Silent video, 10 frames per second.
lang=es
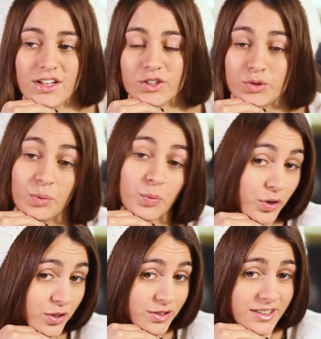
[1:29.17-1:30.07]
Estoy muy
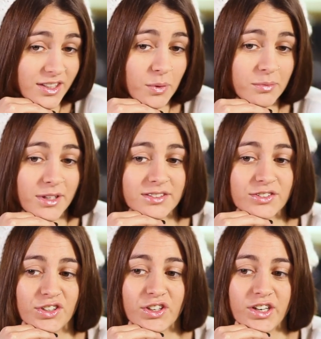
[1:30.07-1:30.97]
contenta con mi
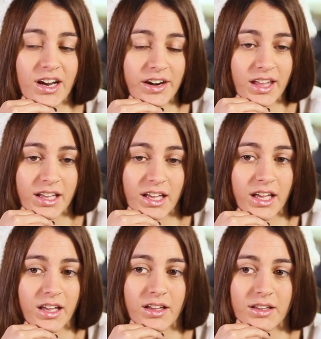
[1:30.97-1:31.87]
decisión y la verdad es
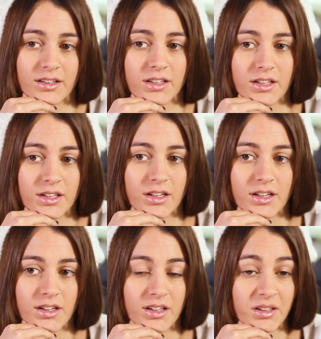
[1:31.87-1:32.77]
que
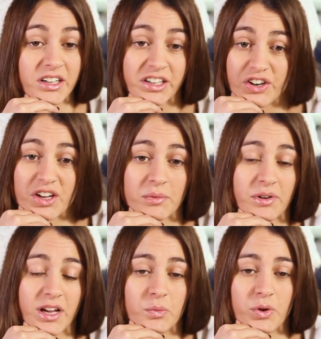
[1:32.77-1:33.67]
creo que me
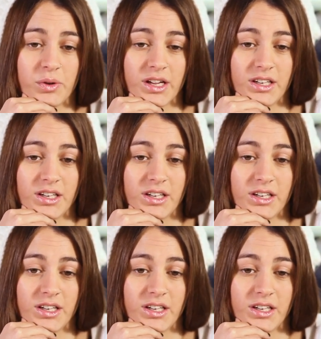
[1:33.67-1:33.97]
va a ir muy bien